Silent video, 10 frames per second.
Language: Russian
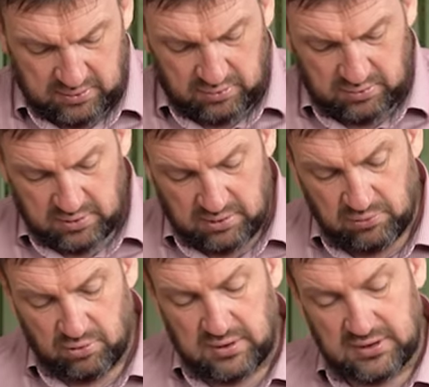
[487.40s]
Ну,
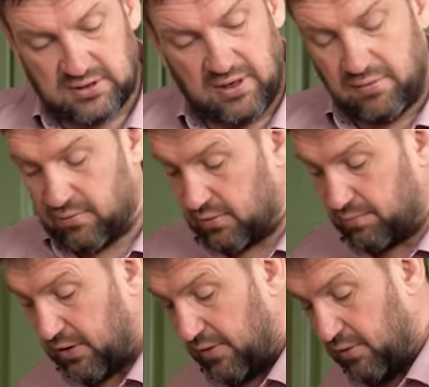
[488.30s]
немного оставлю, вот
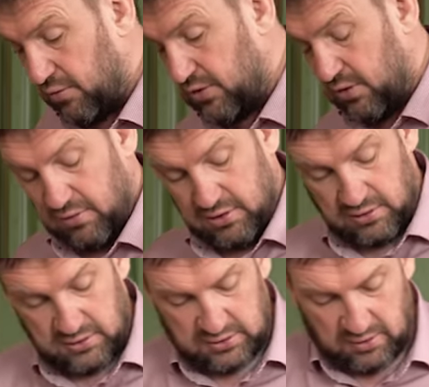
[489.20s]
половину
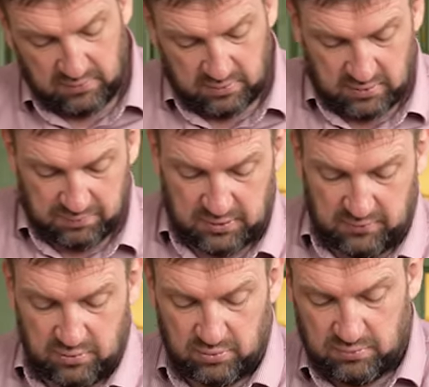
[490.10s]
семечек оставлю, а
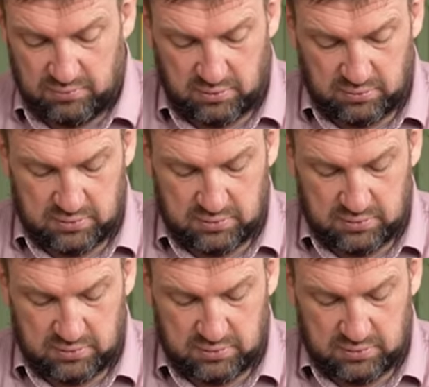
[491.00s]
половину уберу